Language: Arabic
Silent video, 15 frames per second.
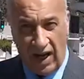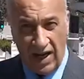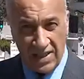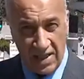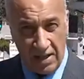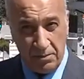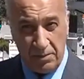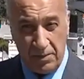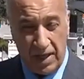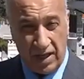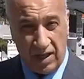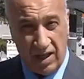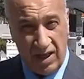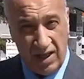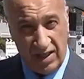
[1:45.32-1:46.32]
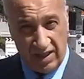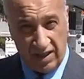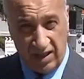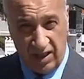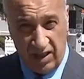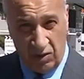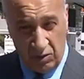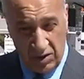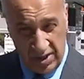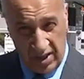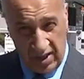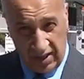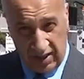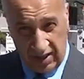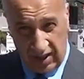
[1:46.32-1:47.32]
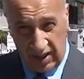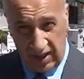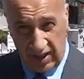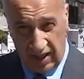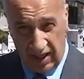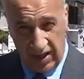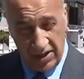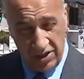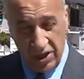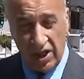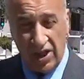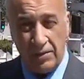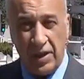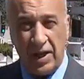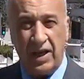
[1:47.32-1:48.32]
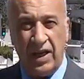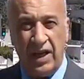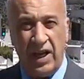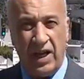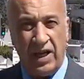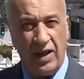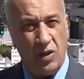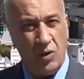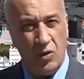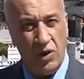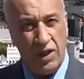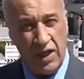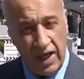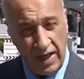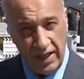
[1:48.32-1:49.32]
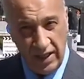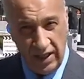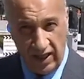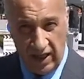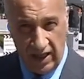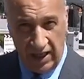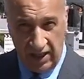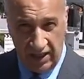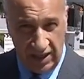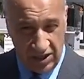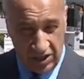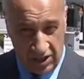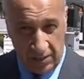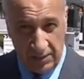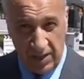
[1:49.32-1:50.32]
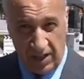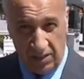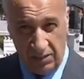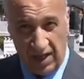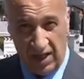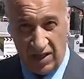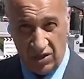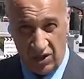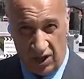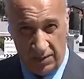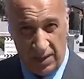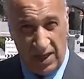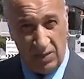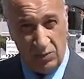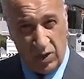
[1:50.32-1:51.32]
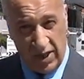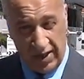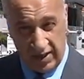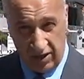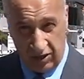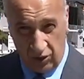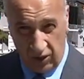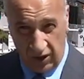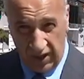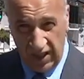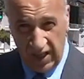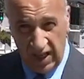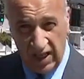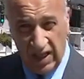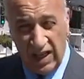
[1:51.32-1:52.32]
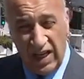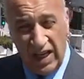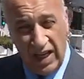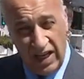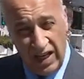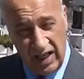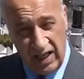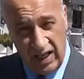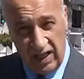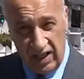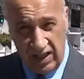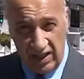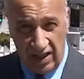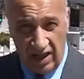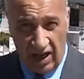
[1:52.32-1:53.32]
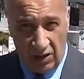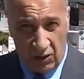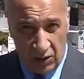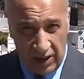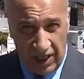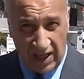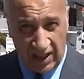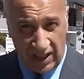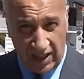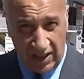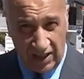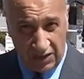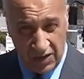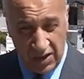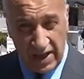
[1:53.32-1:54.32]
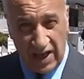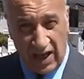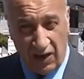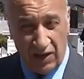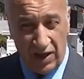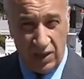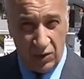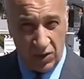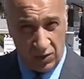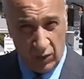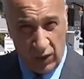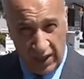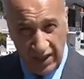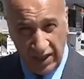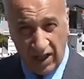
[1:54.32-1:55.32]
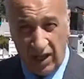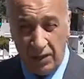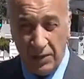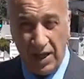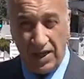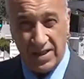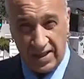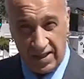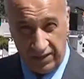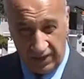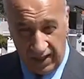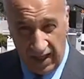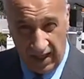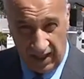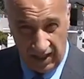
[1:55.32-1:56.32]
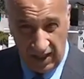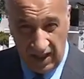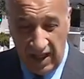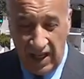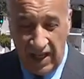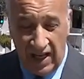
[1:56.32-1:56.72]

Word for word: حسب ما قالت آه، وزارة الخارجية الأمريكية أنه لن آه، يجتمع مع زعماء المعارضة التركية آه، هناك يفصلنا حوالي أسبوعين قبل الاستفتاء